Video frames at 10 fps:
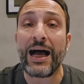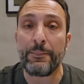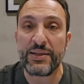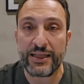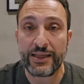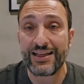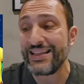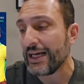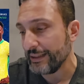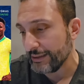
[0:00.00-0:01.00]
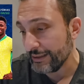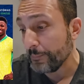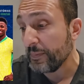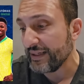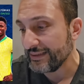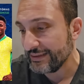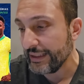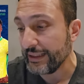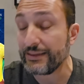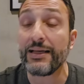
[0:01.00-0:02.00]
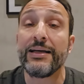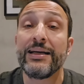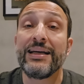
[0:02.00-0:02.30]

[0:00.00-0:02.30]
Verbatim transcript: Abner e Arana para a esquerda.